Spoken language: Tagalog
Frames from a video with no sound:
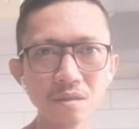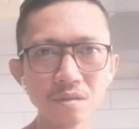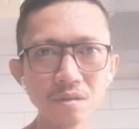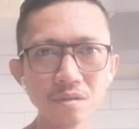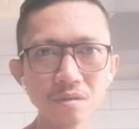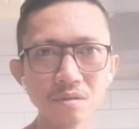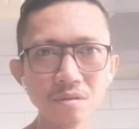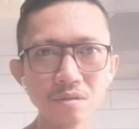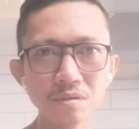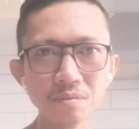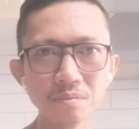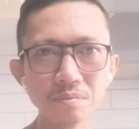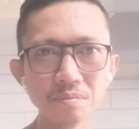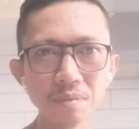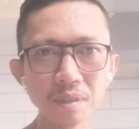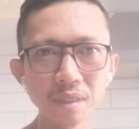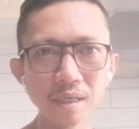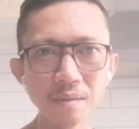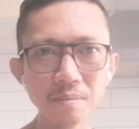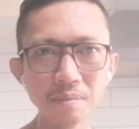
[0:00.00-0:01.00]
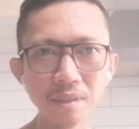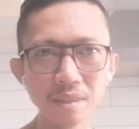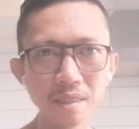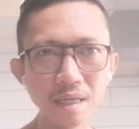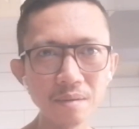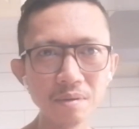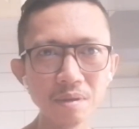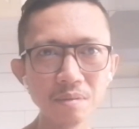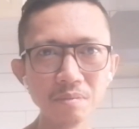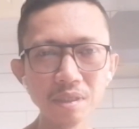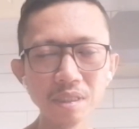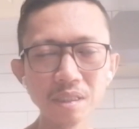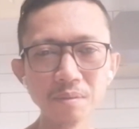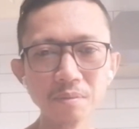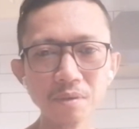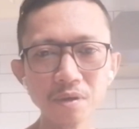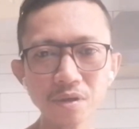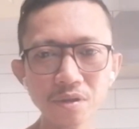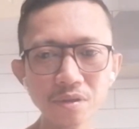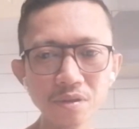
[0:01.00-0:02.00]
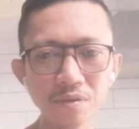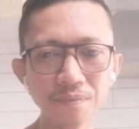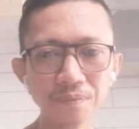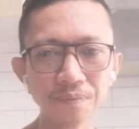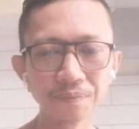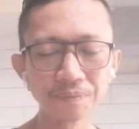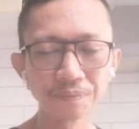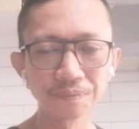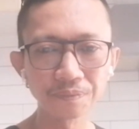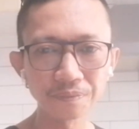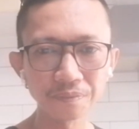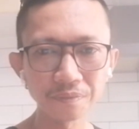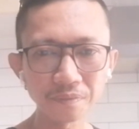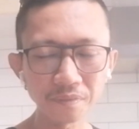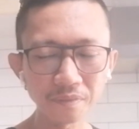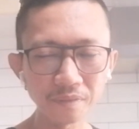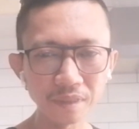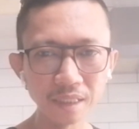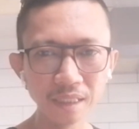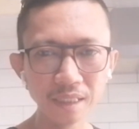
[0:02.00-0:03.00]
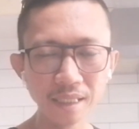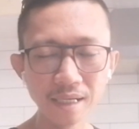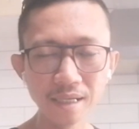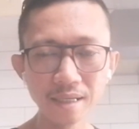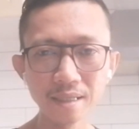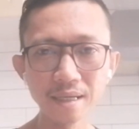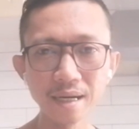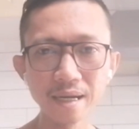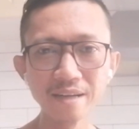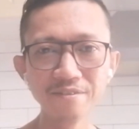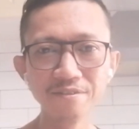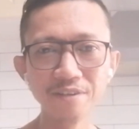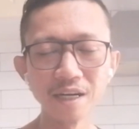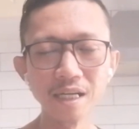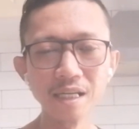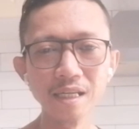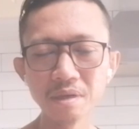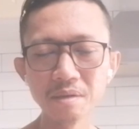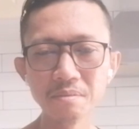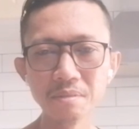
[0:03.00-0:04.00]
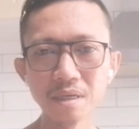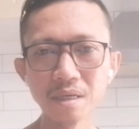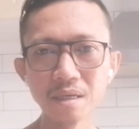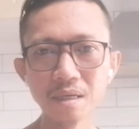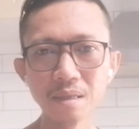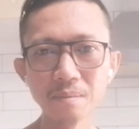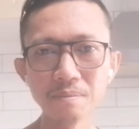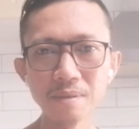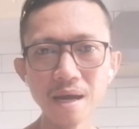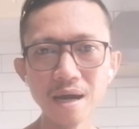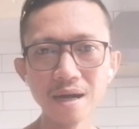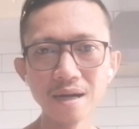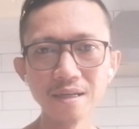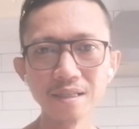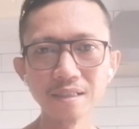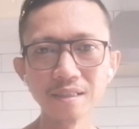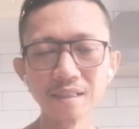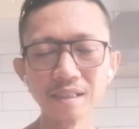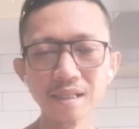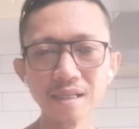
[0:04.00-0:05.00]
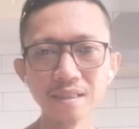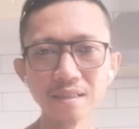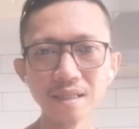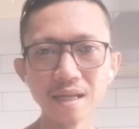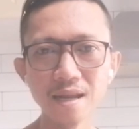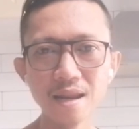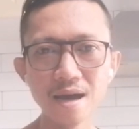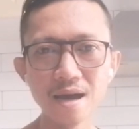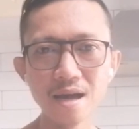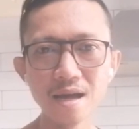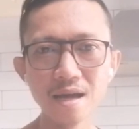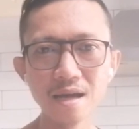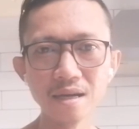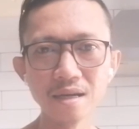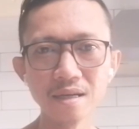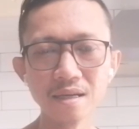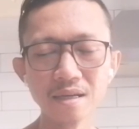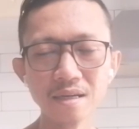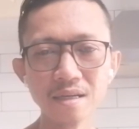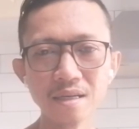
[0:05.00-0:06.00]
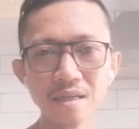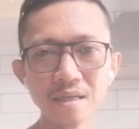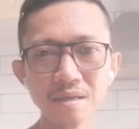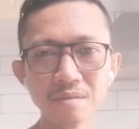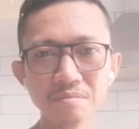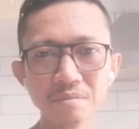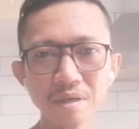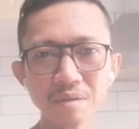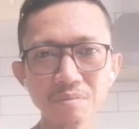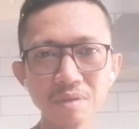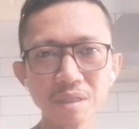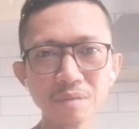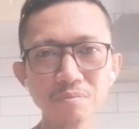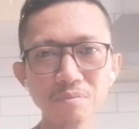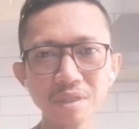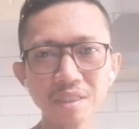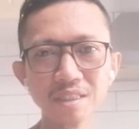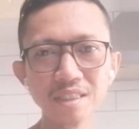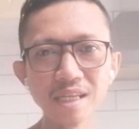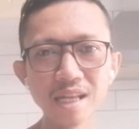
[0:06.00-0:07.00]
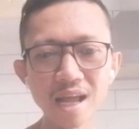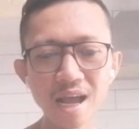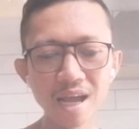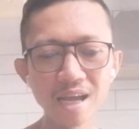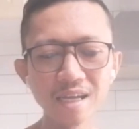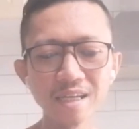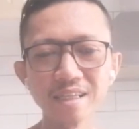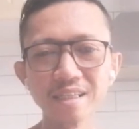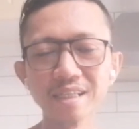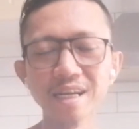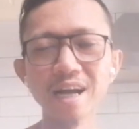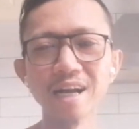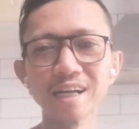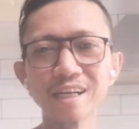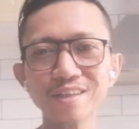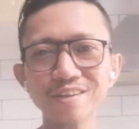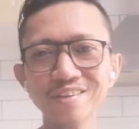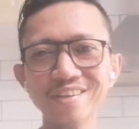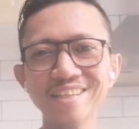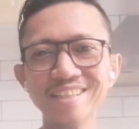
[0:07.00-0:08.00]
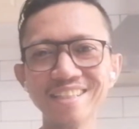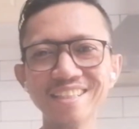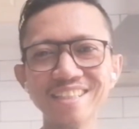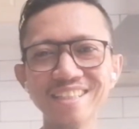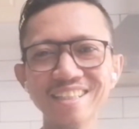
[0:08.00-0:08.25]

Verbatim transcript: So, paglabas namin mismo, ng arrival, may mga placards silang dala. May bit-bit sila, may gagano.